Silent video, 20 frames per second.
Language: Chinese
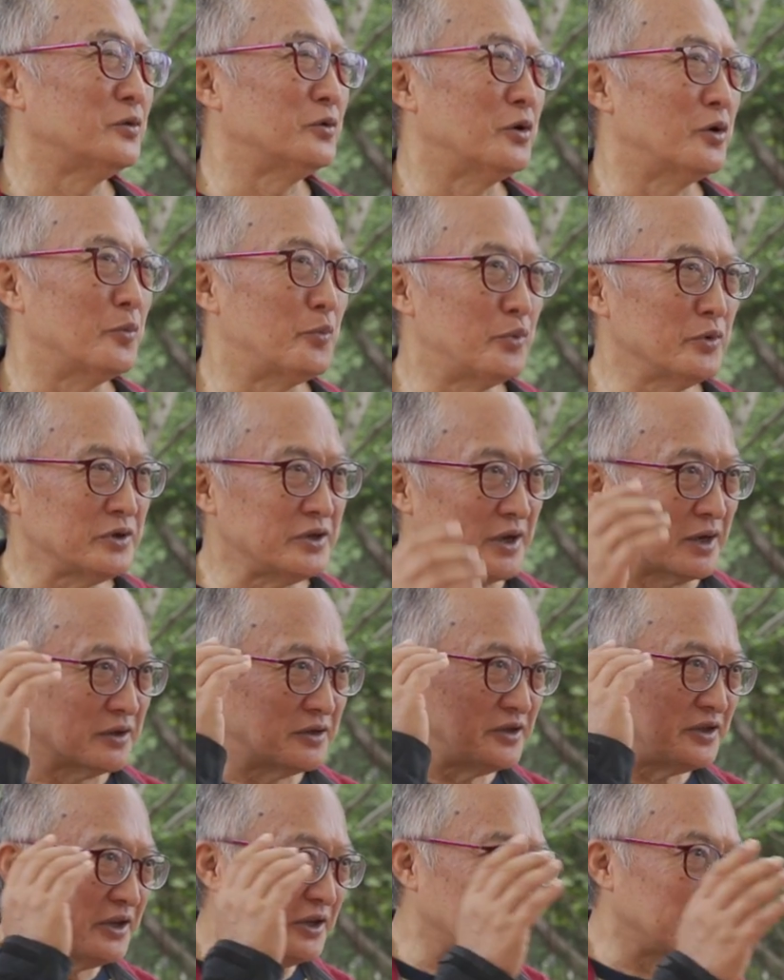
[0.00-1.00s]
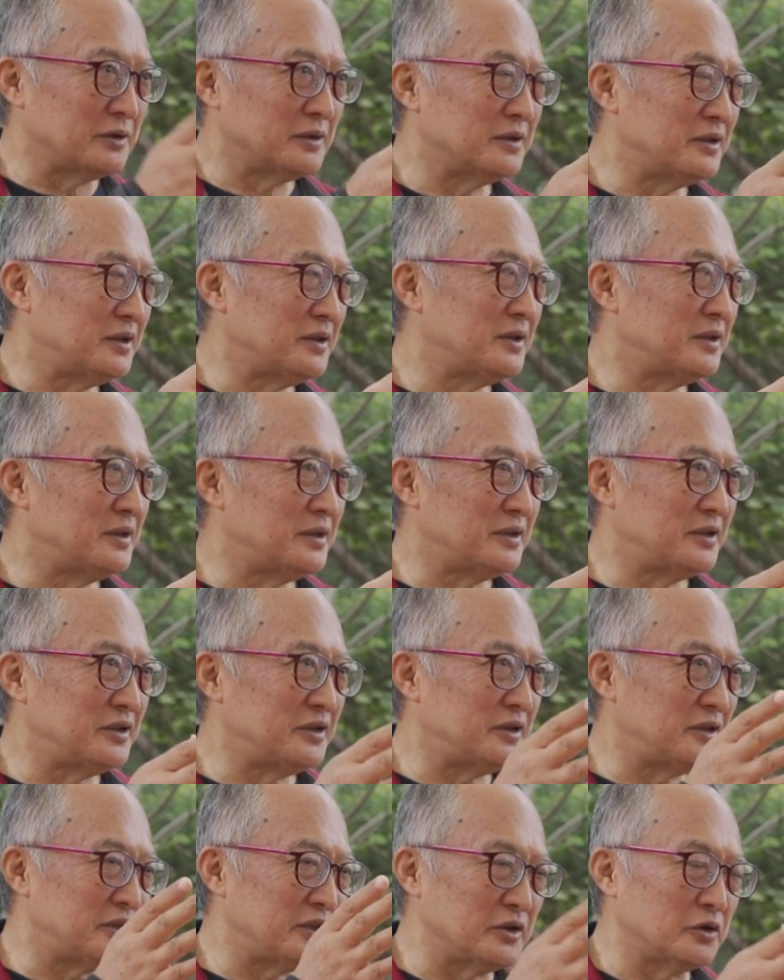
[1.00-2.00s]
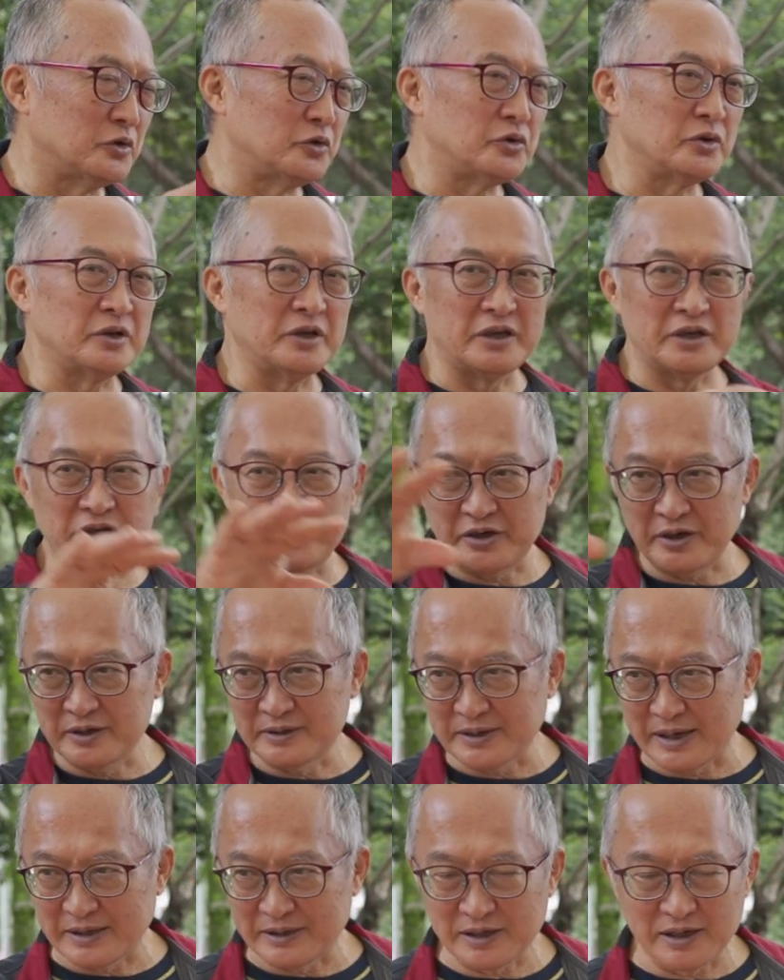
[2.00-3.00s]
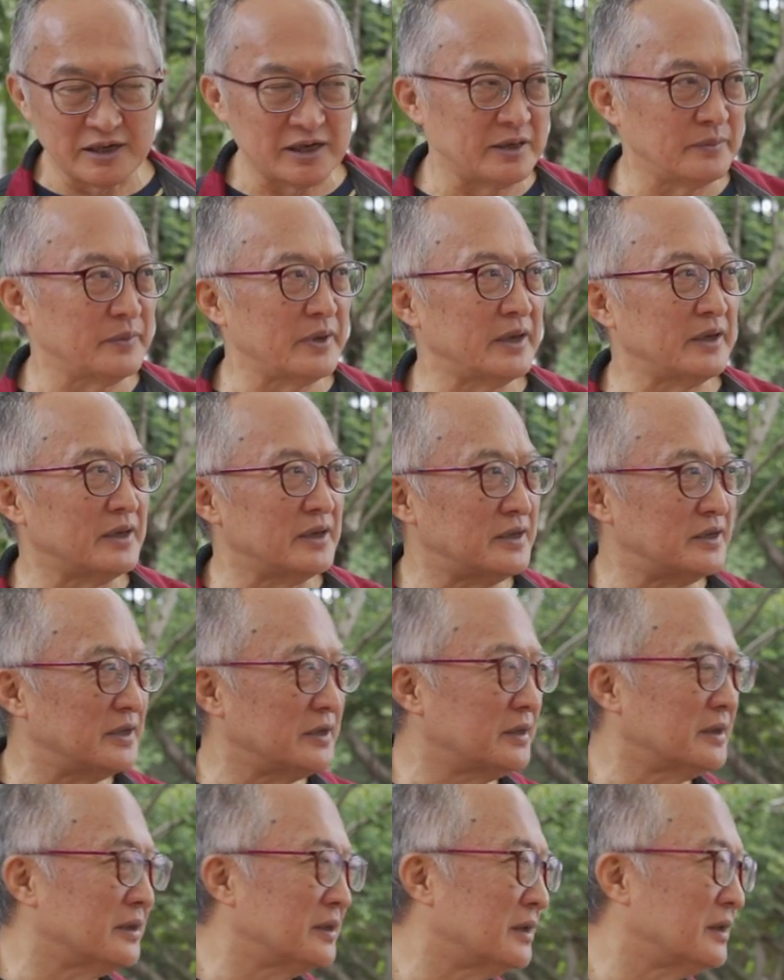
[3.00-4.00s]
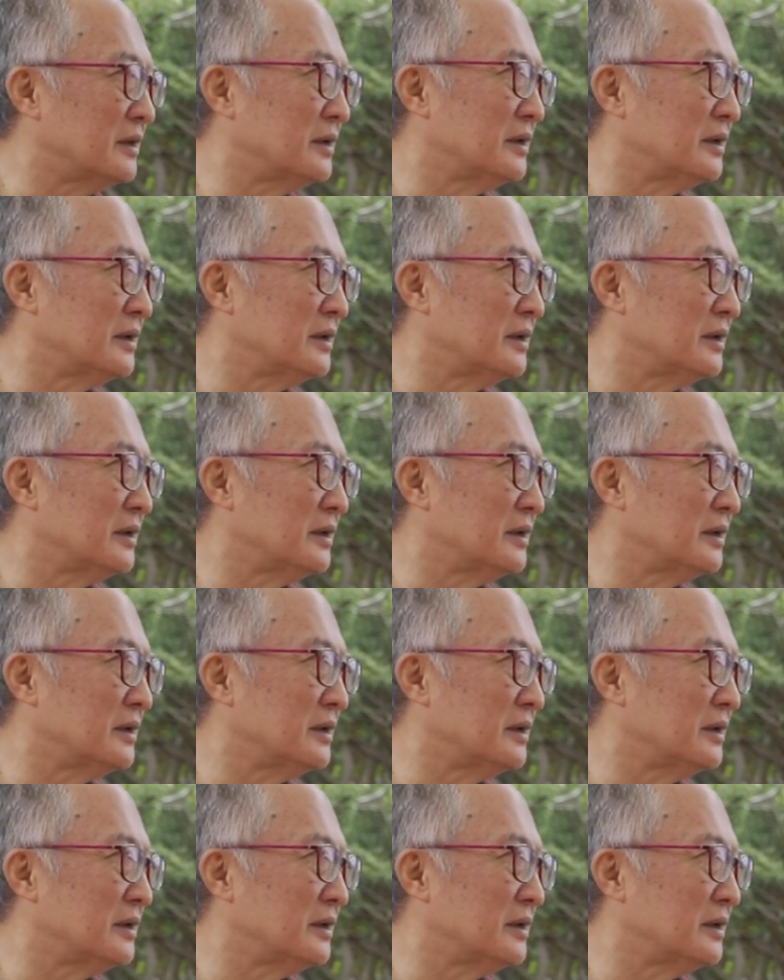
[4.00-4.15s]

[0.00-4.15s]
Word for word: 我不想进去。以前在那个里面已经